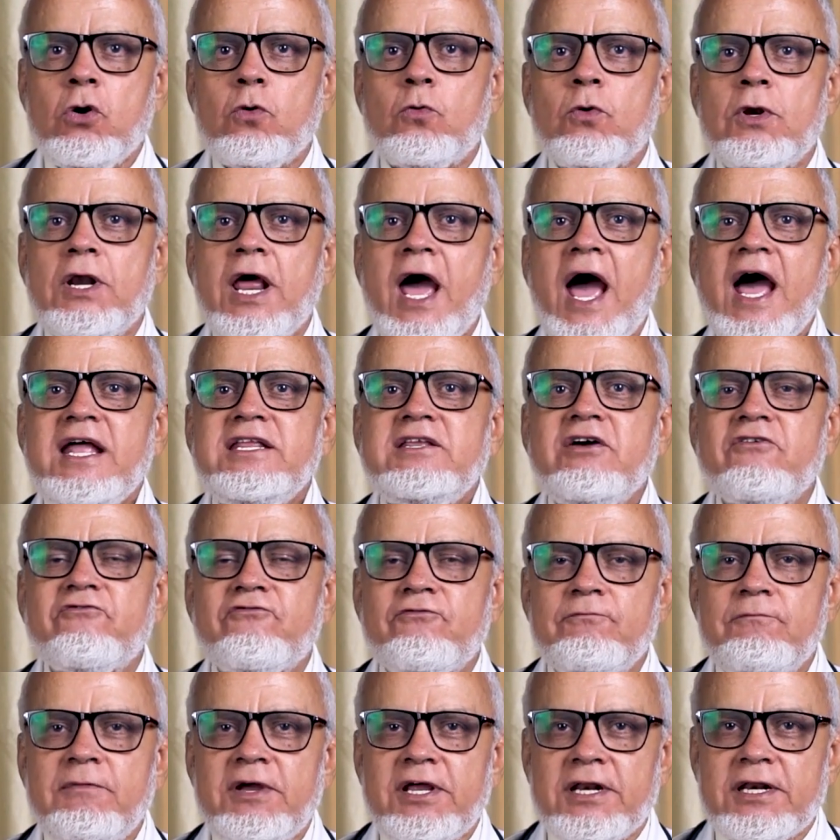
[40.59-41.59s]

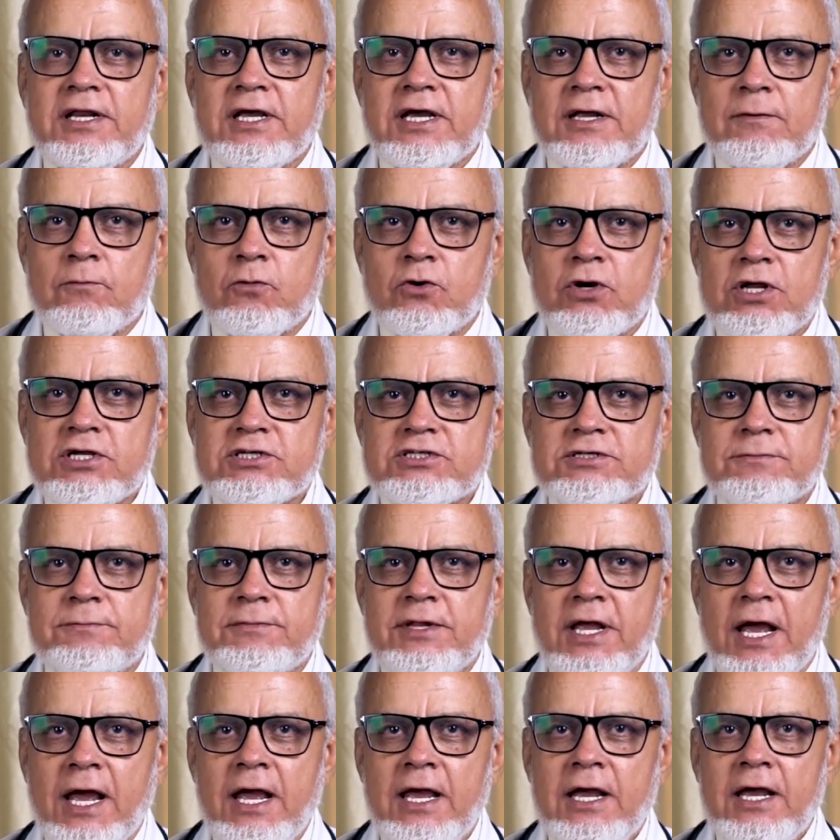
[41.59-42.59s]
والهدف من المنظم
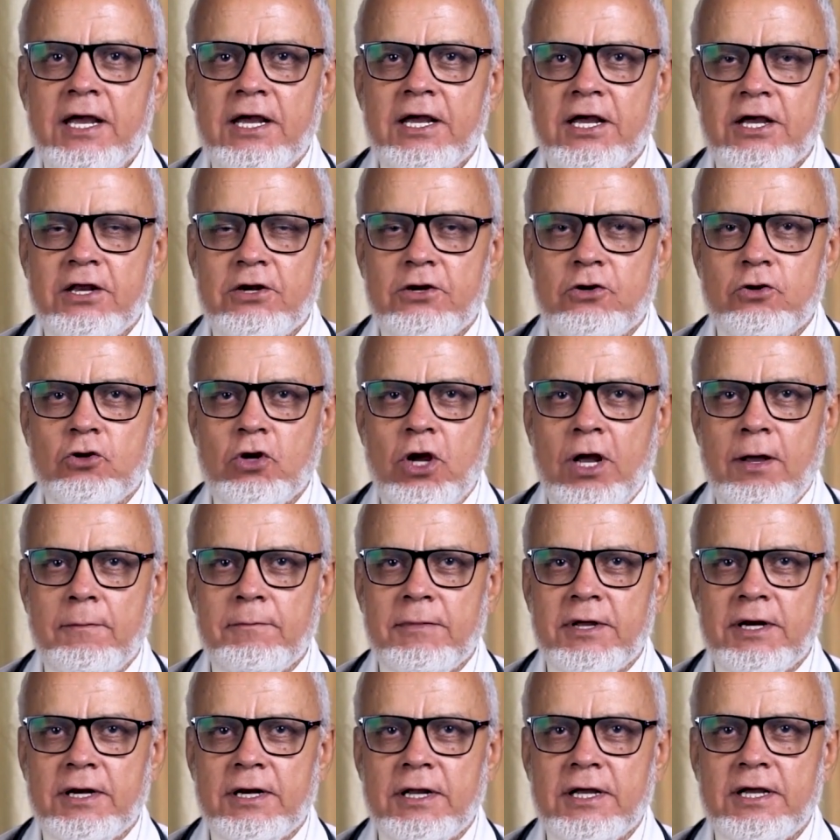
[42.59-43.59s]
ده انه
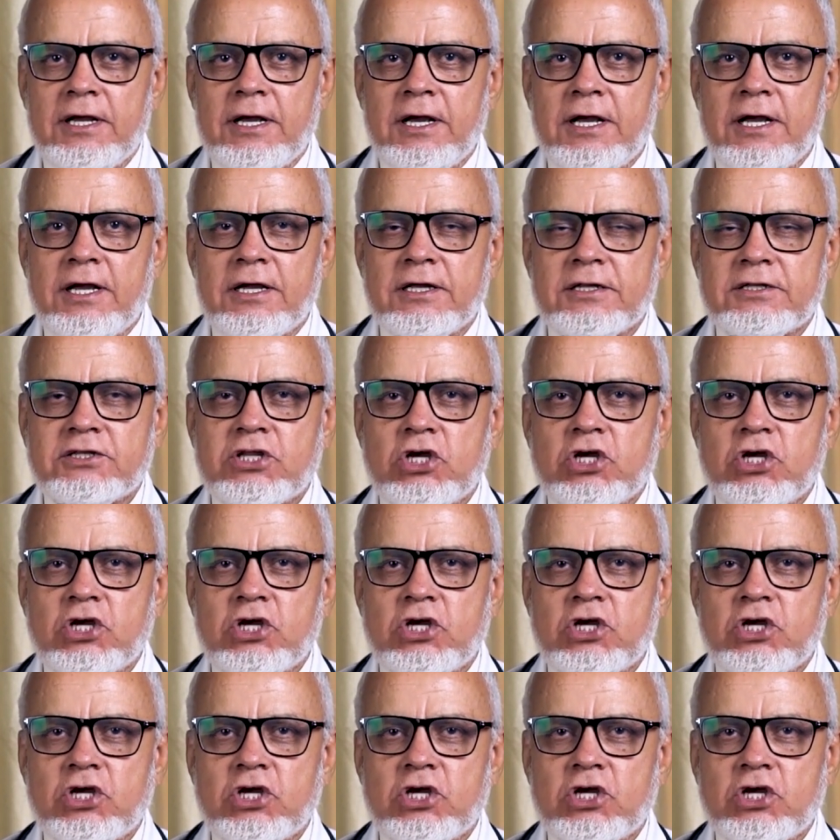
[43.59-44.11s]
يعمل آه،